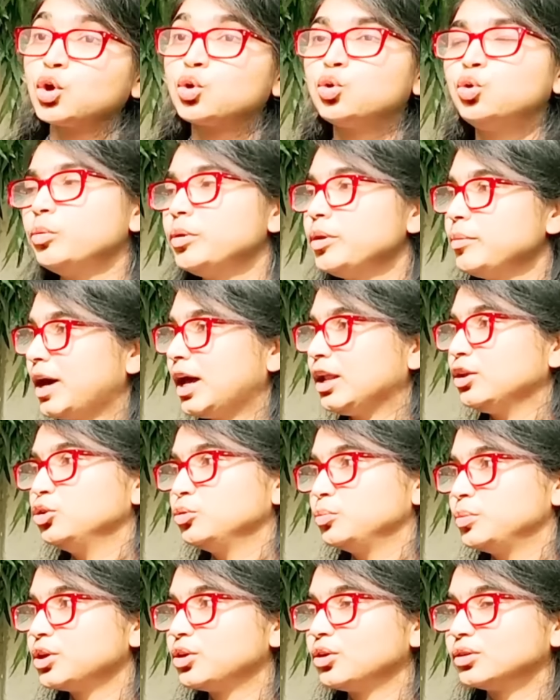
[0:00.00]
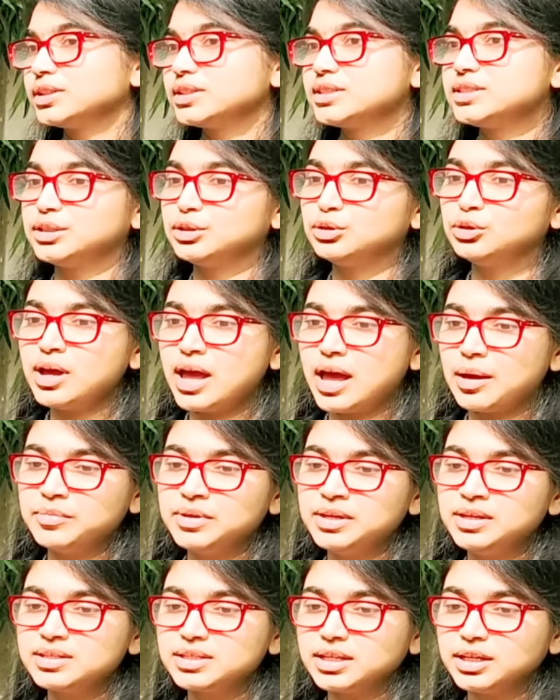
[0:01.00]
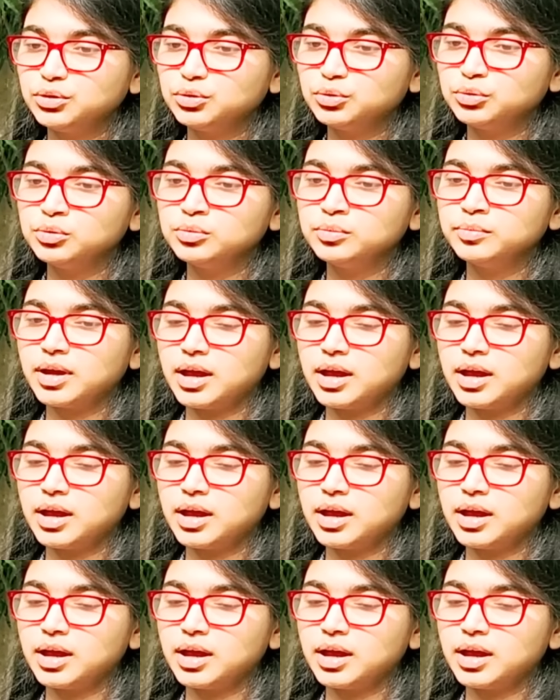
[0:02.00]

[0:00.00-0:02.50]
খুবই ভালো অভিজ্ঞতা ছিল আমি যেহেতু